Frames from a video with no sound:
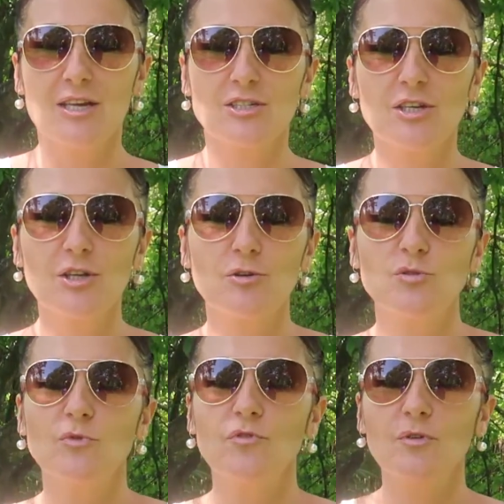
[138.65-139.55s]
Jeżeli
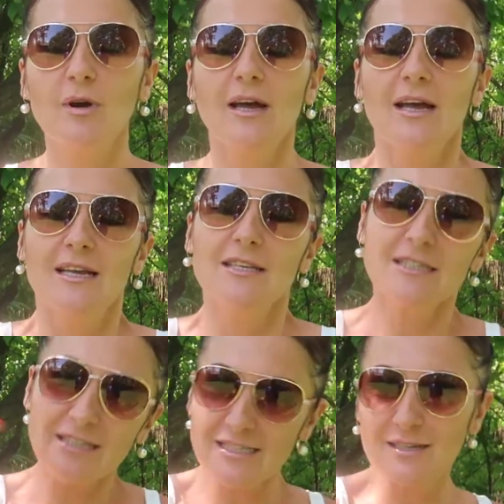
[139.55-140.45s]
ktoś mówił,
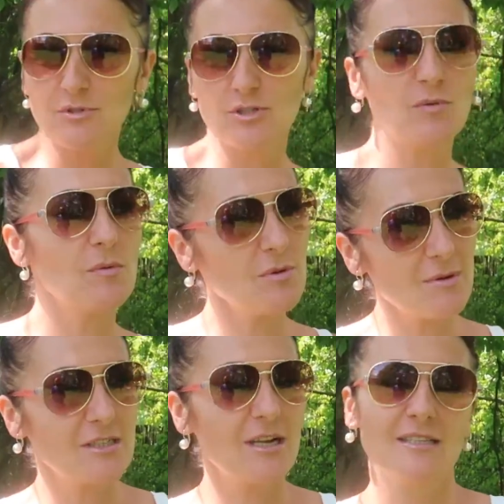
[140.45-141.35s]
nie zgadzam się z tobą, nie
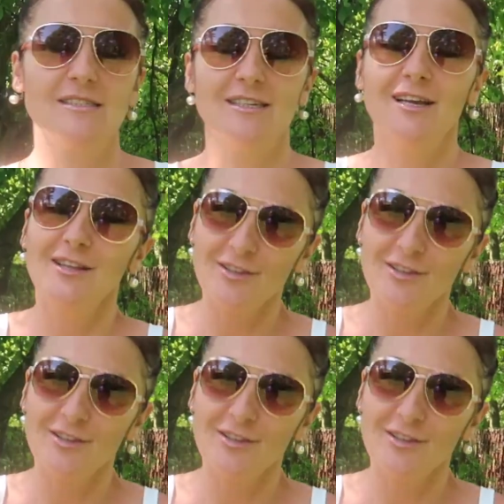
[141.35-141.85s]
masz racji,